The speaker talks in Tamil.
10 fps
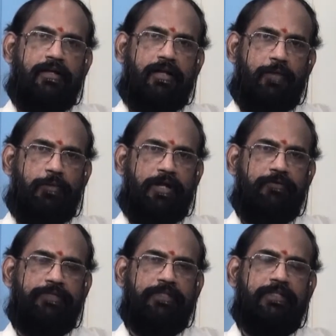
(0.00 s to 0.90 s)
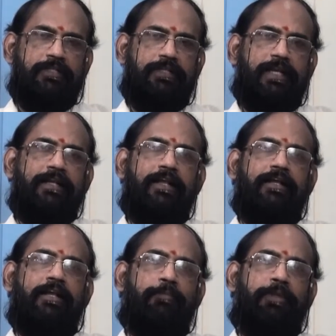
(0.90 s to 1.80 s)
நாம் அடைவதற்கு
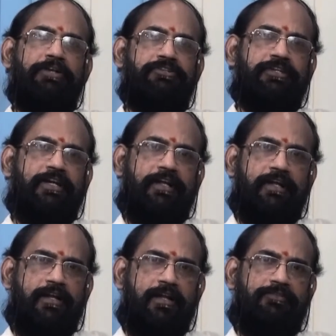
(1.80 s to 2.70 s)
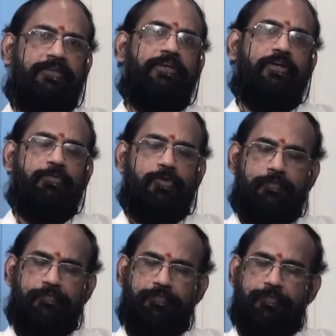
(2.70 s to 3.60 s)
என்னென்ன பயிற்சிகள் எல்லாம் செய்யணுமோ
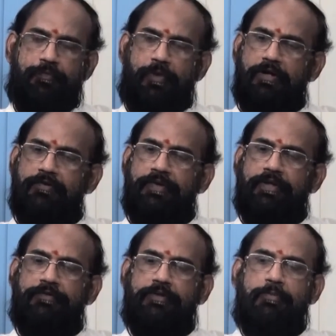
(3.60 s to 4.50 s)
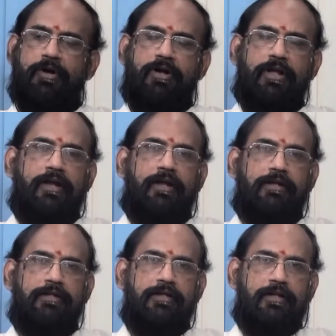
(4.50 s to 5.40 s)
பல்வேறு விதமான
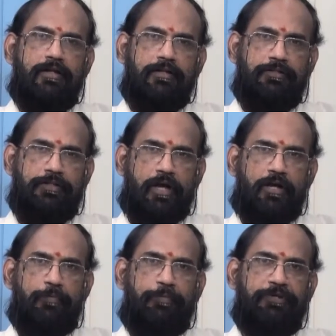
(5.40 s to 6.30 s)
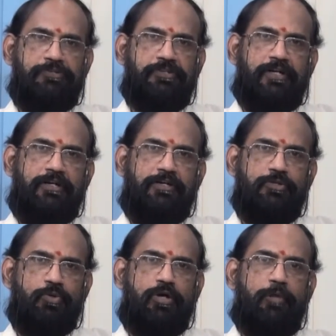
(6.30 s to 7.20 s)
தியான பயிற்சிகள்
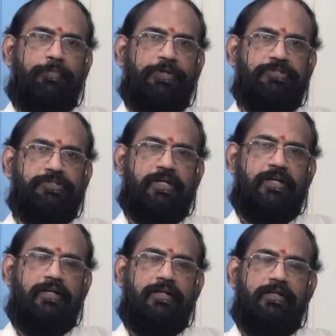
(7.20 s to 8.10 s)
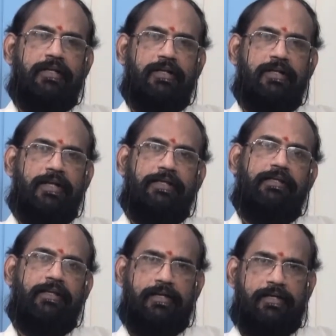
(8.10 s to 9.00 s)
யோக பயிற்சிகள் எல்லாம்
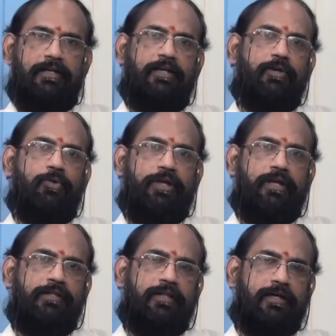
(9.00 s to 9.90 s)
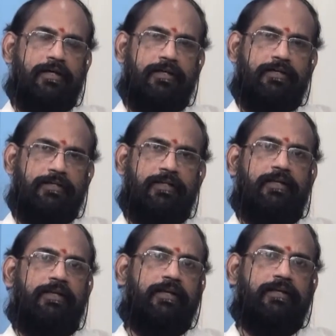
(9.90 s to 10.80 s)
இங்கே எங்களுடைய அந்த இந்த
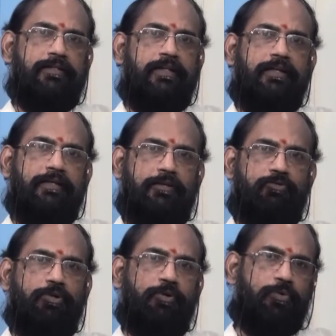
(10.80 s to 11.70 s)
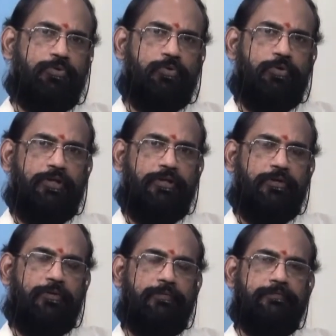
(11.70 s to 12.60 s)
இயக்கத்தில் இங்கே சொல்லி கொடுத்து கொண்டு
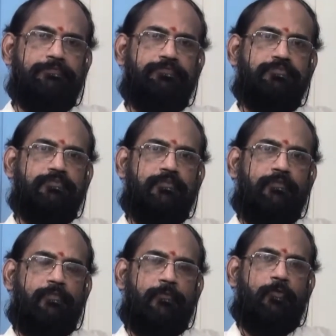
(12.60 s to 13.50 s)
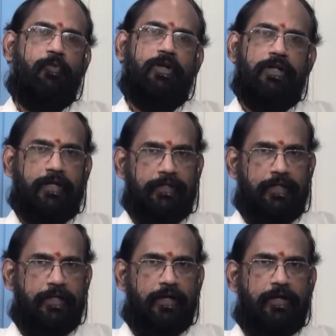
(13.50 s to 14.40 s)
இருக்கிறோம் உங்களுக்கு அதை
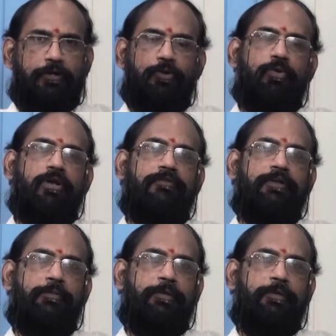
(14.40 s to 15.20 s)
எல்லாம் கற்றுக்கொள்ள வேண்டும்